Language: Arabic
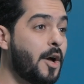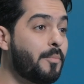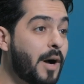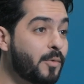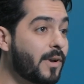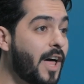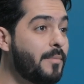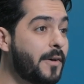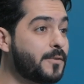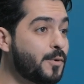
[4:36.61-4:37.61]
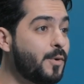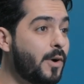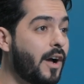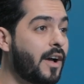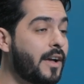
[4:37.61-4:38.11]
باب الله
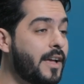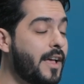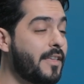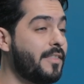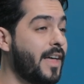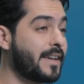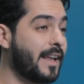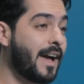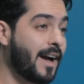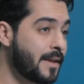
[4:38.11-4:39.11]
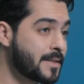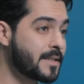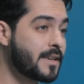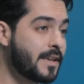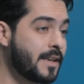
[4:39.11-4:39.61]
مفتوح ذاك
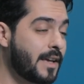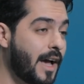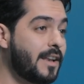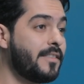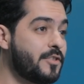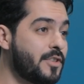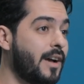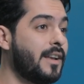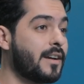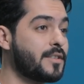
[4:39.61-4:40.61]
العاصي الذي جاء إلى